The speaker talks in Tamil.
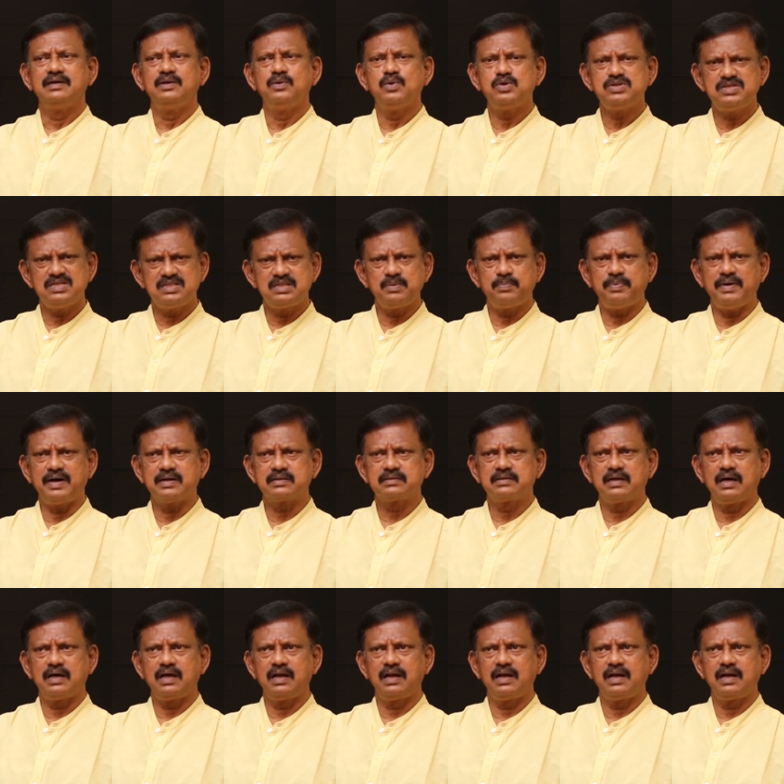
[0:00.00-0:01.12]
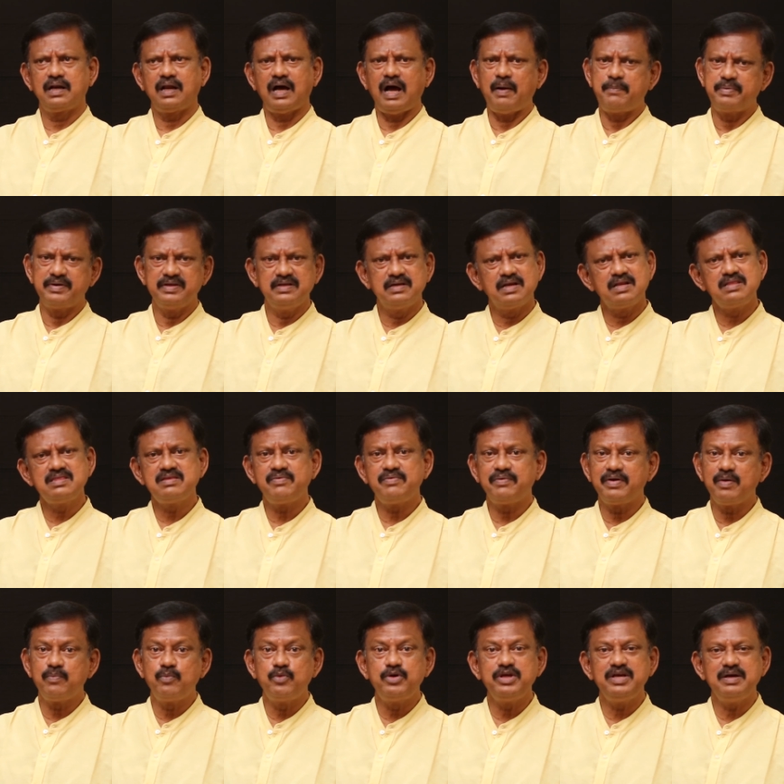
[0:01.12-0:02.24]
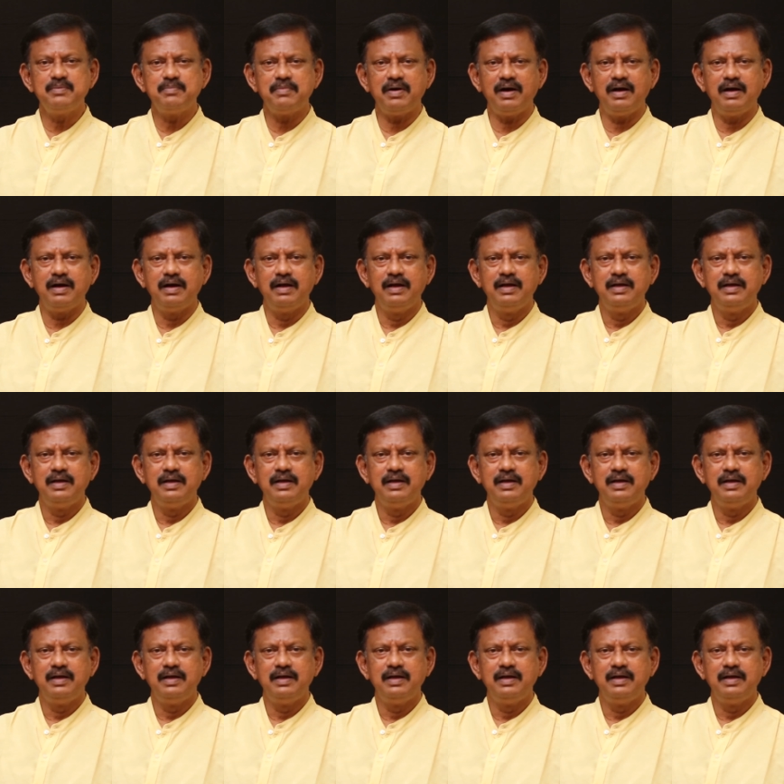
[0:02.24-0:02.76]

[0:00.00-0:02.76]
யோசித்து பார்த்தால் அப்படி இருந்துவிட முடியுமா